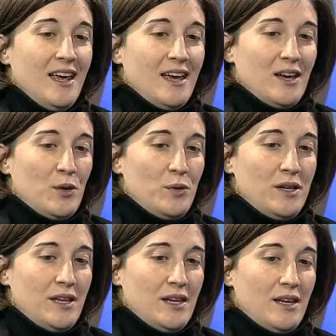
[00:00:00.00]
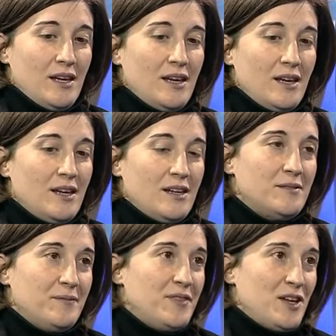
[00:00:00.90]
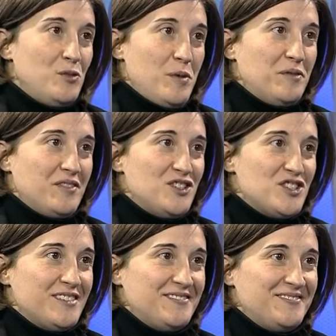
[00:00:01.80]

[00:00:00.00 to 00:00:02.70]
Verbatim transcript: e quindi dobbiamo vincere.